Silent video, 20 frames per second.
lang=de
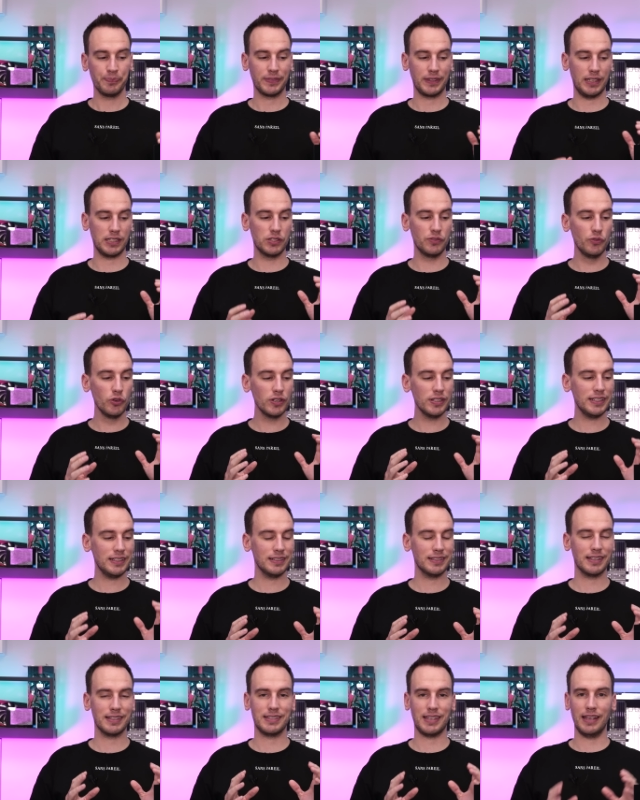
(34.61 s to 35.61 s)
das wirklich
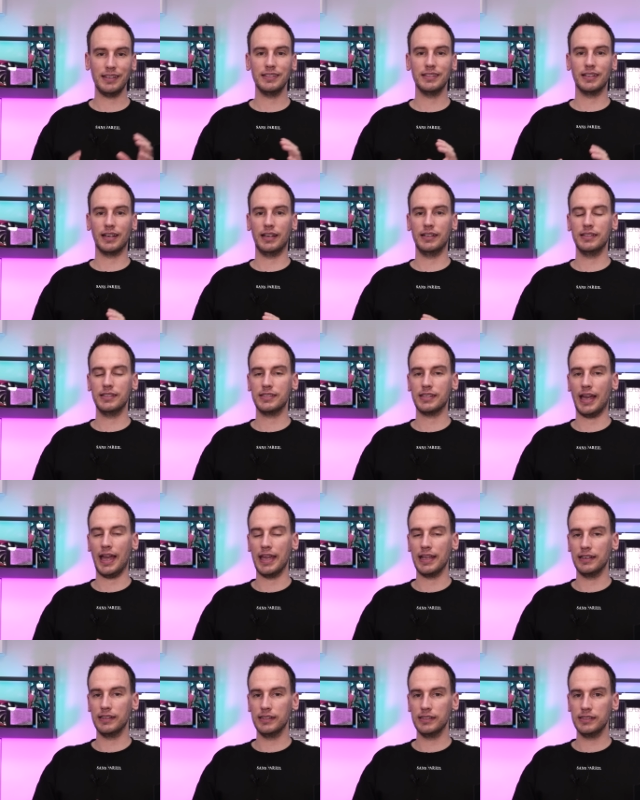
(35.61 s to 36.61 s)
Interessante daran ist
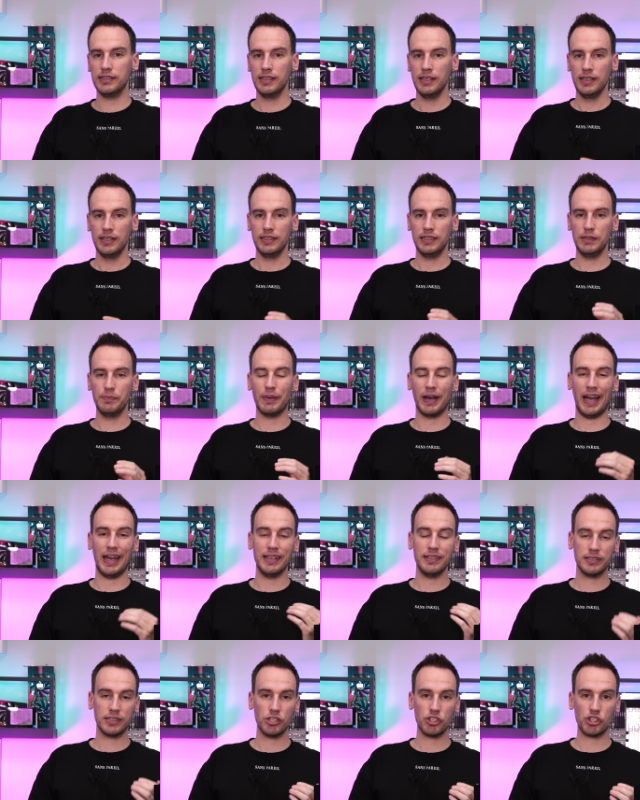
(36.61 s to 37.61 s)
eigentlich die
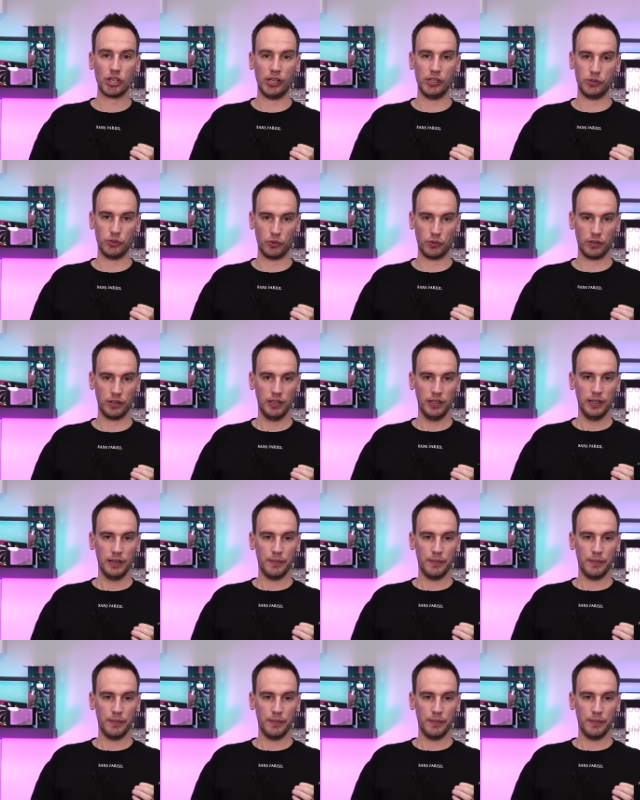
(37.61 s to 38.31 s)
Preisgestaltung.